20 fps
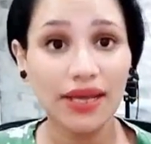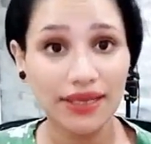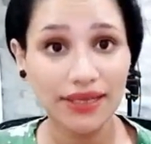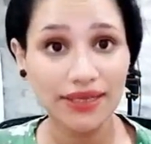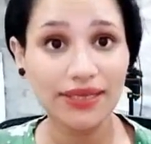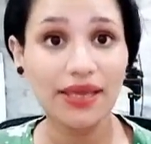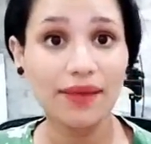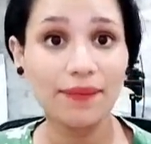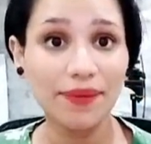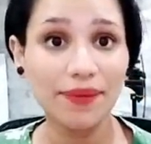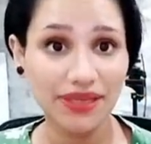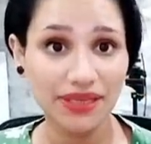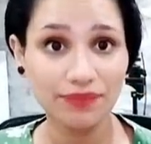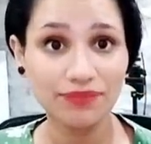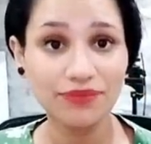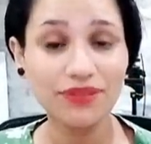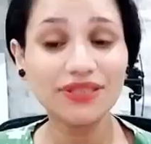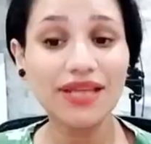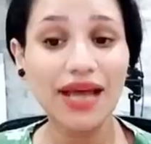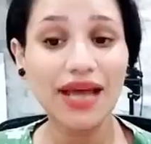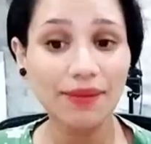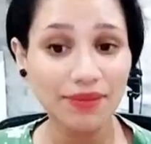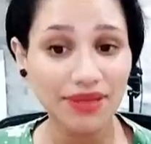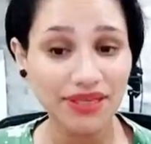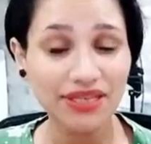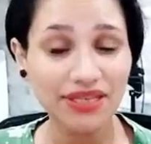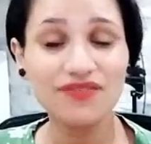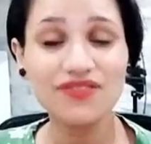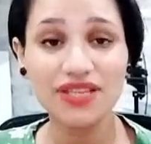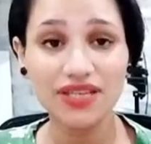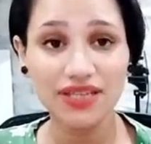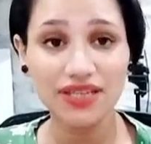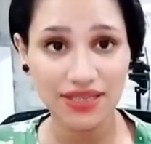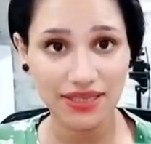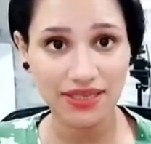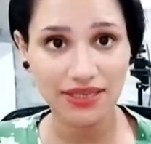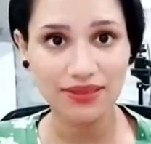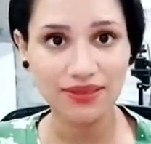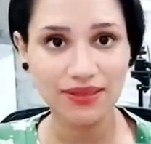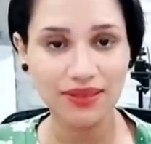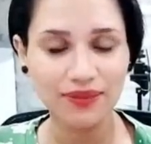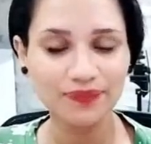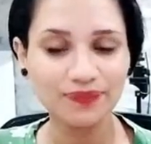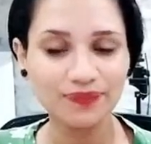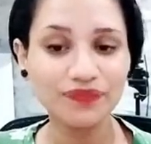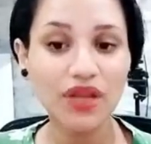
ايجابيه بتدعم النفسيه جدا